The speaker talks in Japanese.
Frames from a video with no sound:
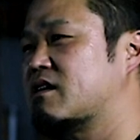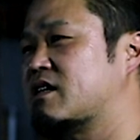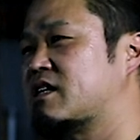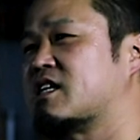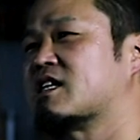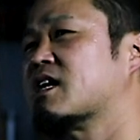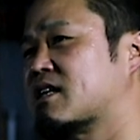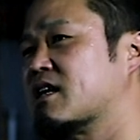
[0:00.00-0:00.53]
生
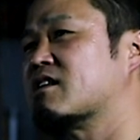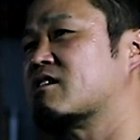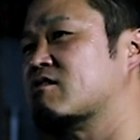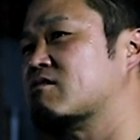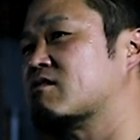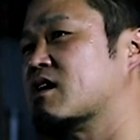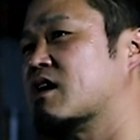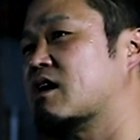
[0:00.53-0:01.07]
き方って
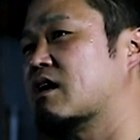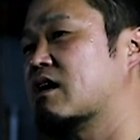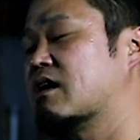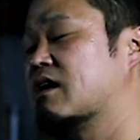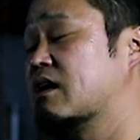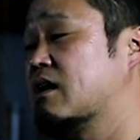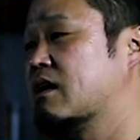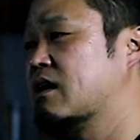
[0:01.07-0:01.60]
いうか、
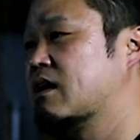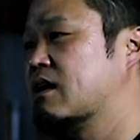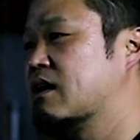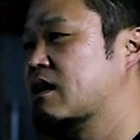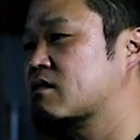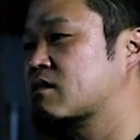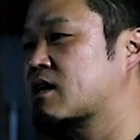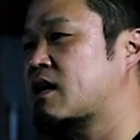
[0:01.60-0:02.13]

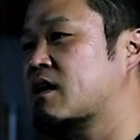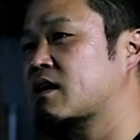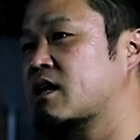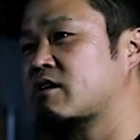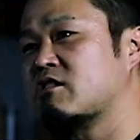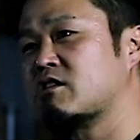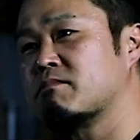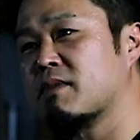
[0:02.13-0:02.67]
考
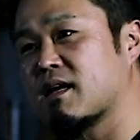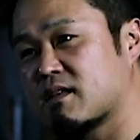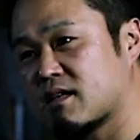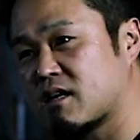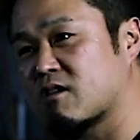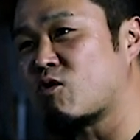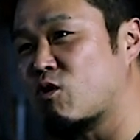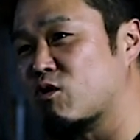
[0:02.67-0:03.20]
える暇あっ
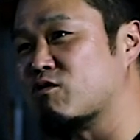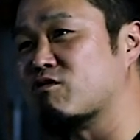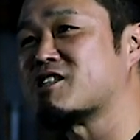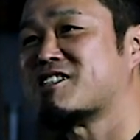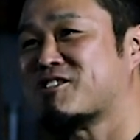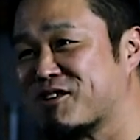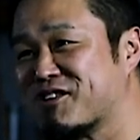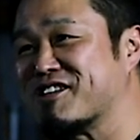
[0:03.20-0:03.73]
たら行動
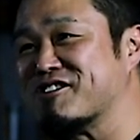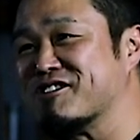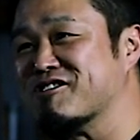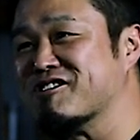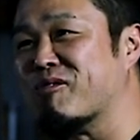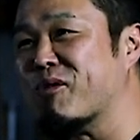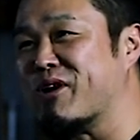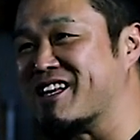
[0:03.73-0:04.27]
しろってい
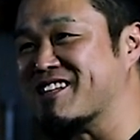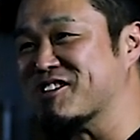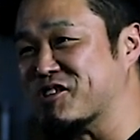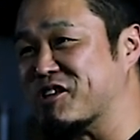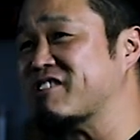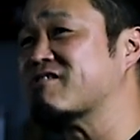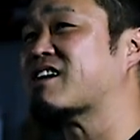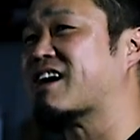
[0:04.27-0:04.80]
う思いでずっといる